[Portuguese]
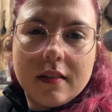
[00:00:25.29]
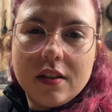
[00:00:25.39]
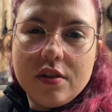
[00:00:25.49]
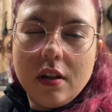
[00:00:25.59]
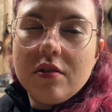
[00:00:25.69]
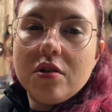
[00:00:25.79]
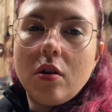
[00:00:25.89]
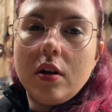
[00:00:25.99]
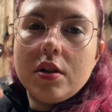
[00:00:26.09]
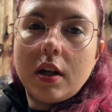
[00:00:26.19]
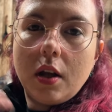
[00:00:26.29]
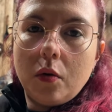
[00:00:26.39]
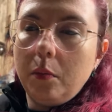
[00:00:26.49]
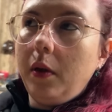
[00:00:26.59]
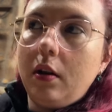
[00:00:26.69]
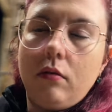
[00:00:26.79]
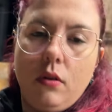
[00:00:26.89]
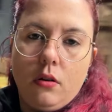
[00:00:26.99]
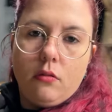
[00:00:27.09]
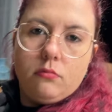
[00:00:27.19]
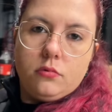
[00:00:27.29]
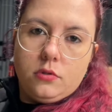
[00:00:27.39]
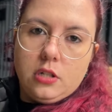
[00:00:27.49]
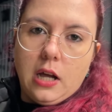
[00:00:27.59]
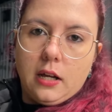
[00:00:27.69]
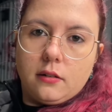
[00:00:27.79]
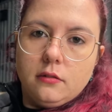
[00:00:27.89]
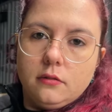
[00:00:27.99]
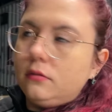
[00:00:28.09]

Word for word: tantinho de noite aqui comigo e com o Thiago.